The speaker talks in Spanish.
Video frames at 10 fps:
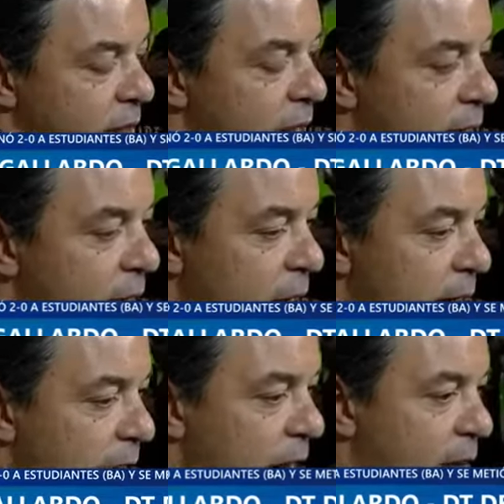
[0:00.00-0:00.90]

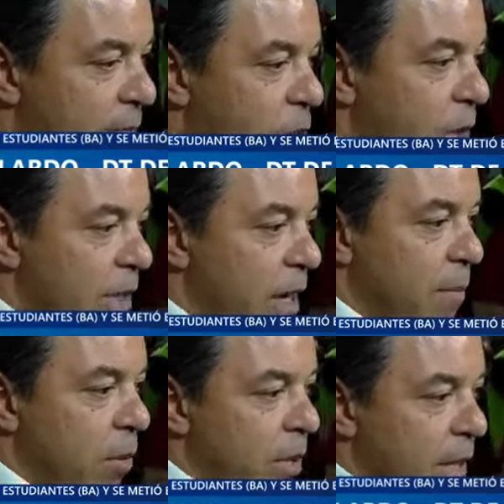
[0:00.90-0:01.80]
de, la frutilla
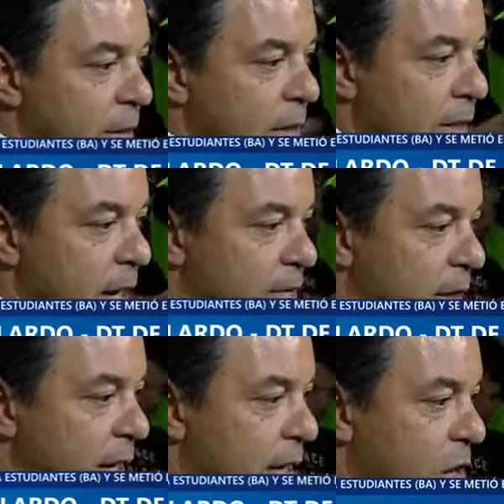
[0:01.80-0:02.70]
del postre que iba a ser la
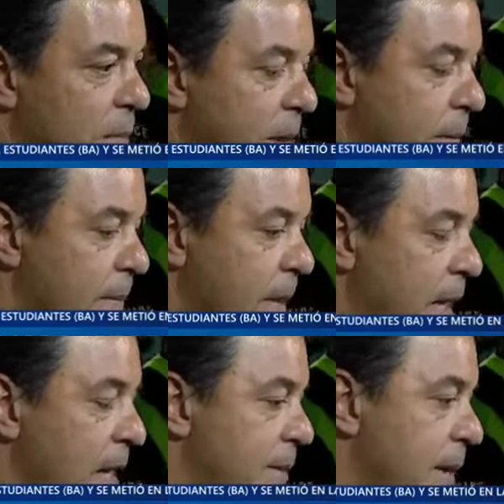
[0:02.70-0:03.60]
final de Copa
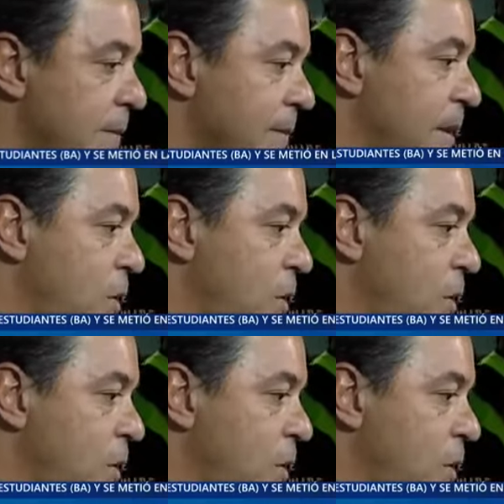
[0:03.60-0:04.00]
en Lima,